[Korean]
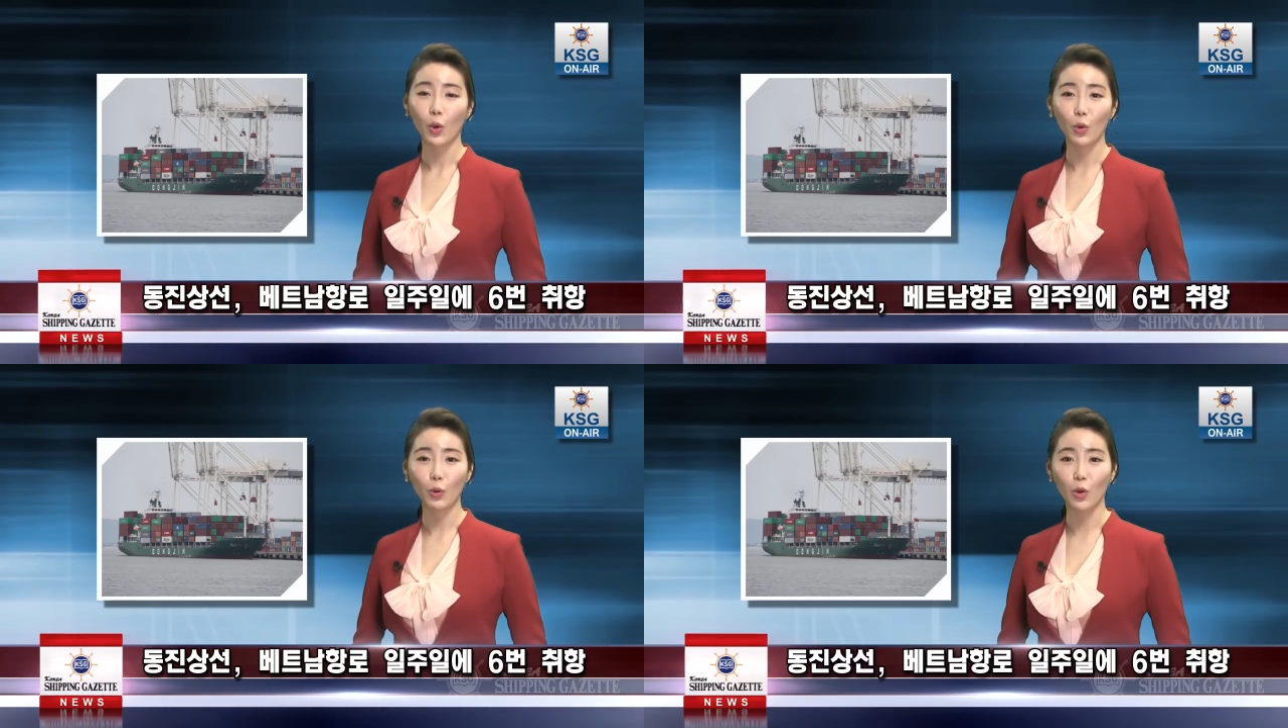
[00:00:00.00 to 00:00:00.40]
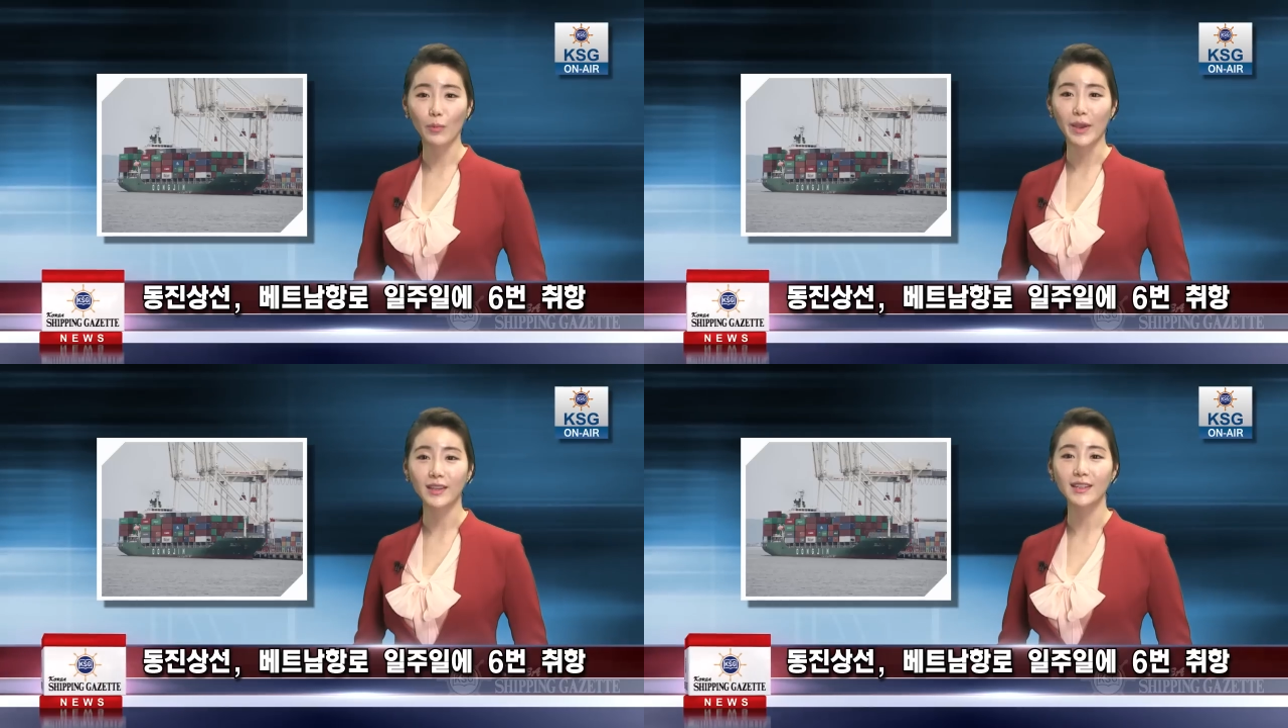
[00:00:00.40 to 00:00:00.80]

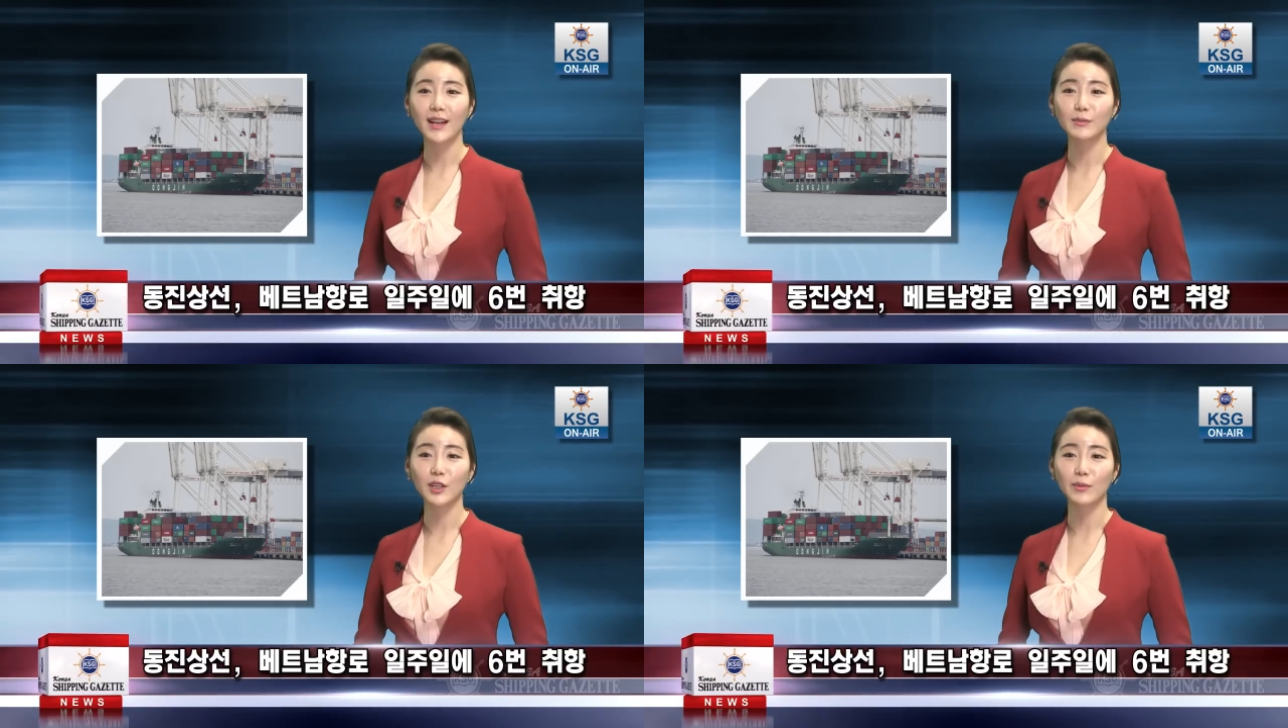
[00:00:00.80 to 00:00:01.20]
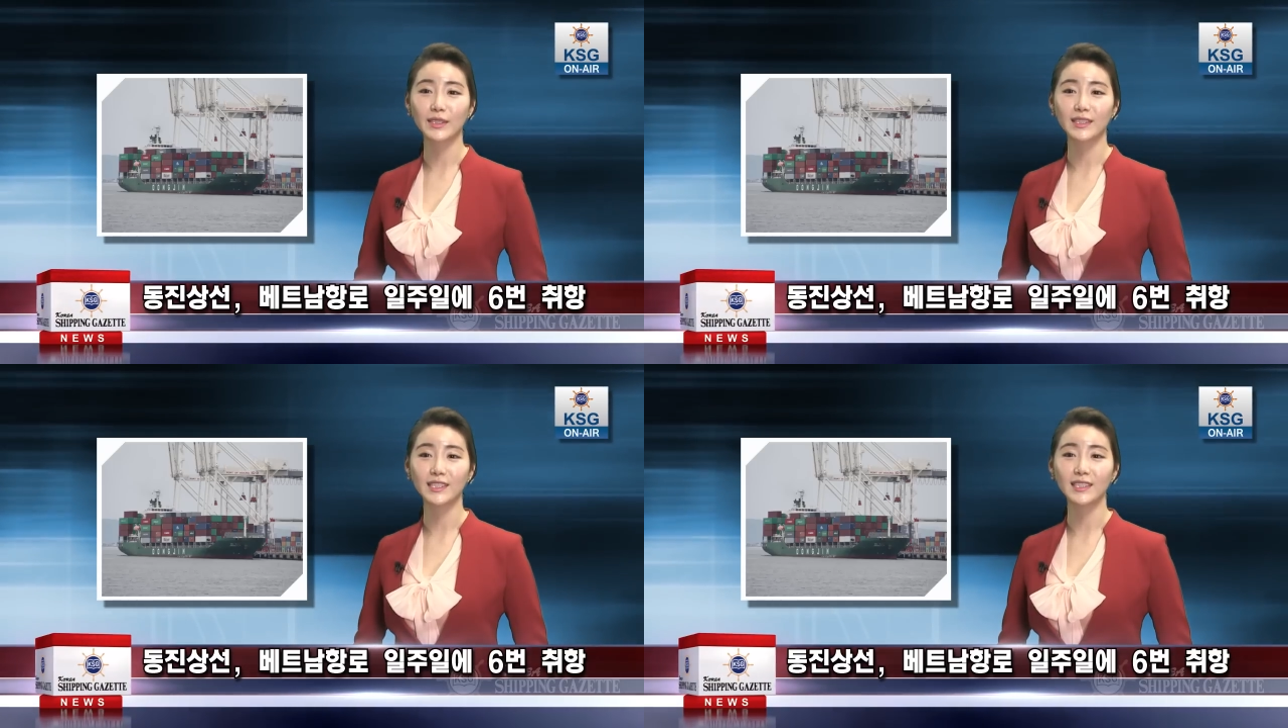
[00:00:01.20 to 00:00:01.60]
홍콩 베트남
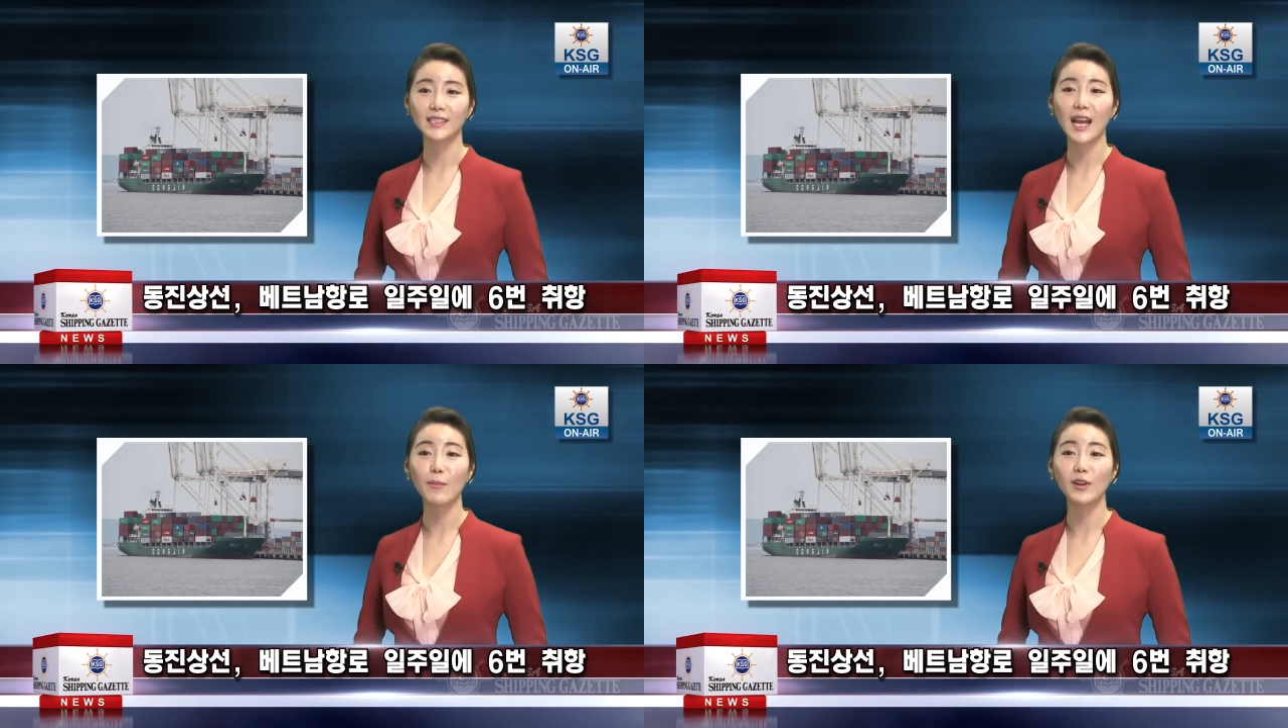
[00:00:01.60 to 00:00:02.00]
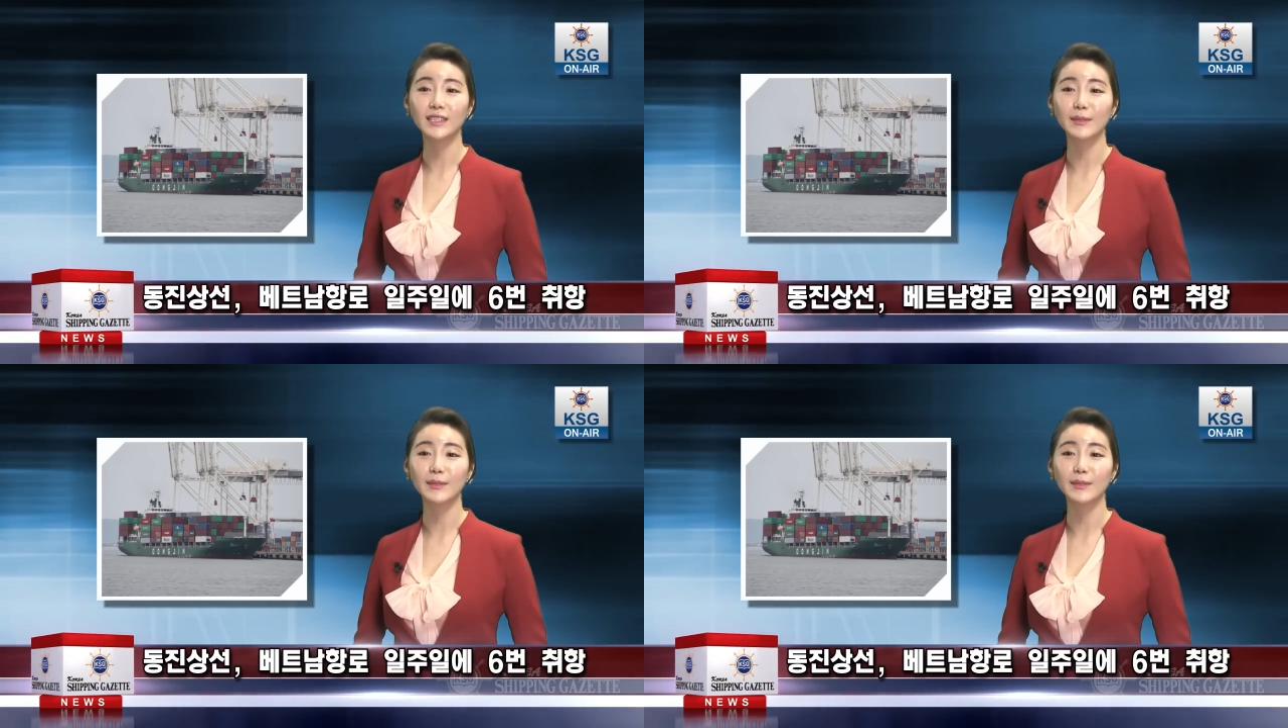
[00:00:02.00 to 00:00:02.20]
서비스를 3월